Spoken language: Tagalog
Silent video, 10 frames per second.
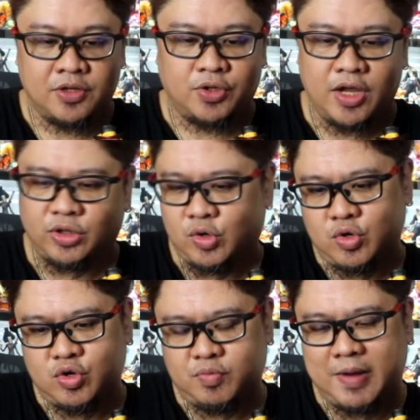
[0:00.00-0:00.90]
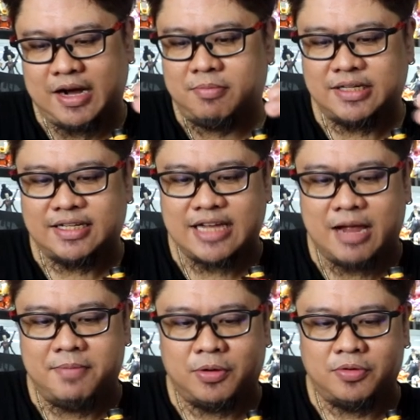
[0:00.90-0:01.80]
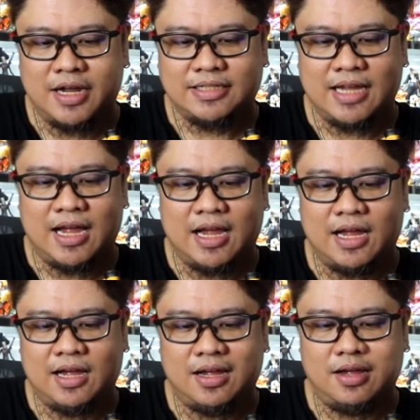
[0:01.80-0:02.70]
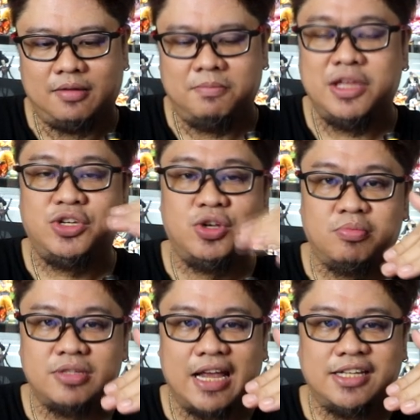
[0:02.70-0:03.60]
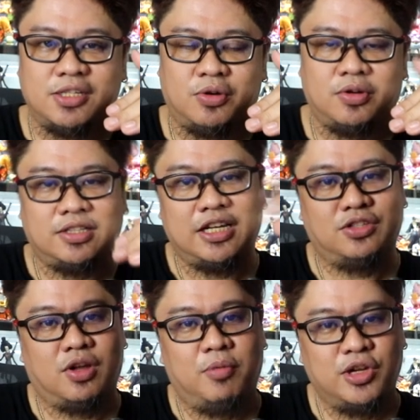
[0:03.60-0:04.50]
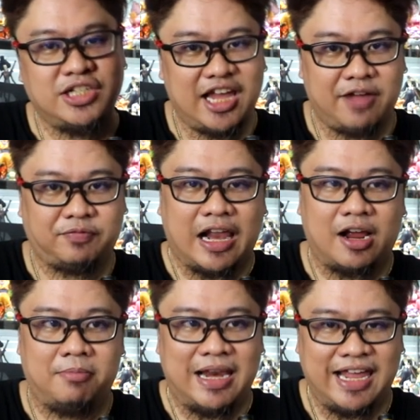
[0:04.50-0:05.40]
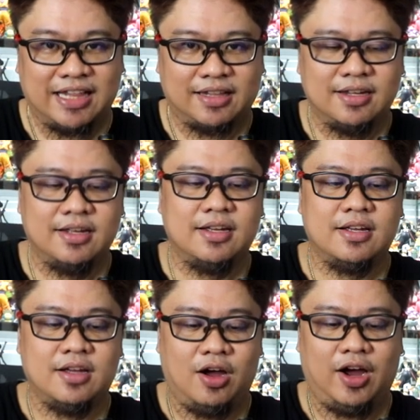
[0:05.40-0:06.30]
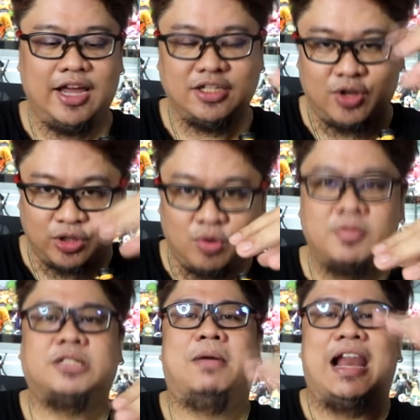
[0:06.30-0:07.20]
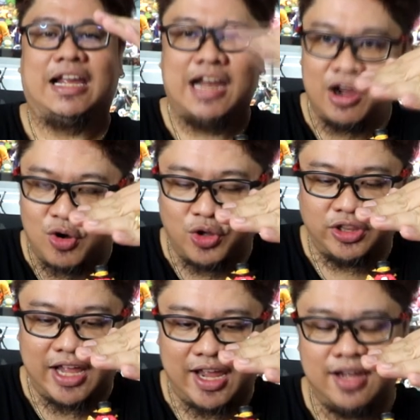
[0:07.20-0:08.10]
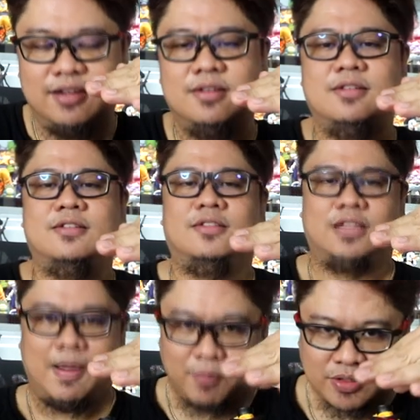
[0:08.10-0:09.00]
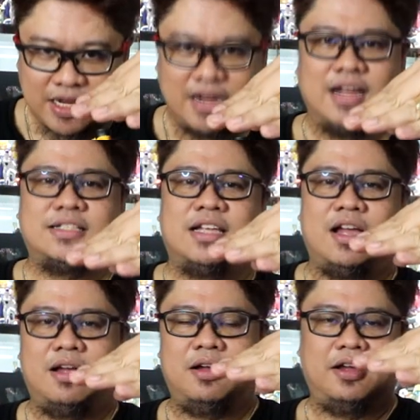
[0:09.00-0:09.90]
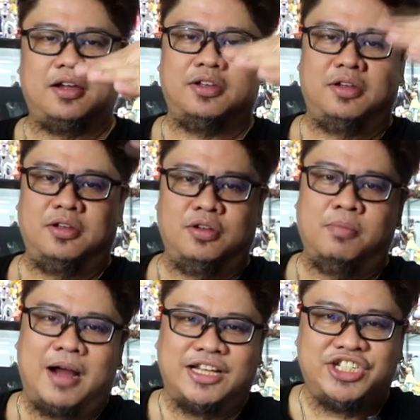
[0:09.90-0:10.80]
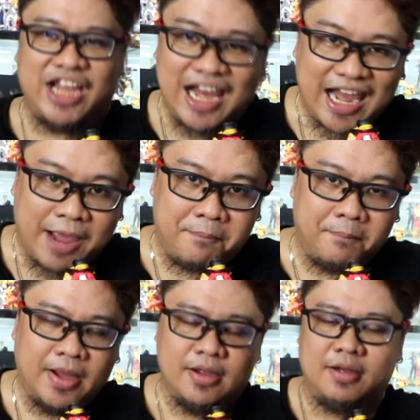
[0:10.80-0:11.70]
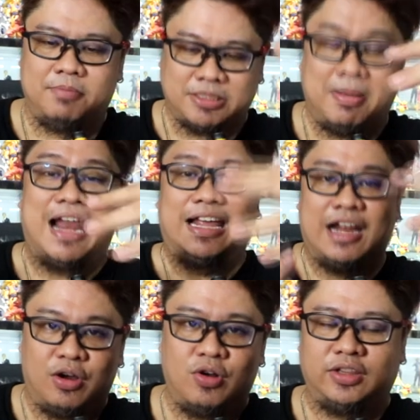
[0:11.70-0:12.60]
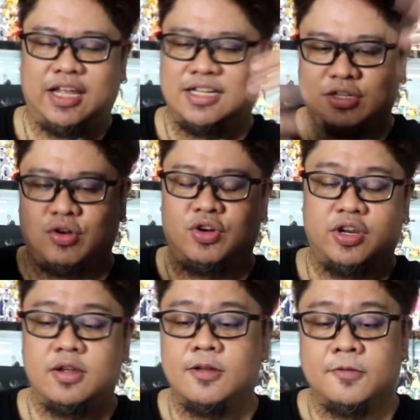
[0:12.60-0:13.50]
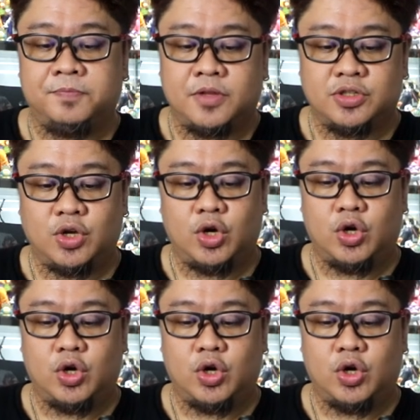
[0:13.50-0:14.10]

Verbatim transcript: So ito parang masasabi kong nasa medium size no kasi yung WCF talagang maliit. Okay, so ito mas malaki ng konti. Tapos hanggang sa yung mga GLM mas malaki ng konti so on. So,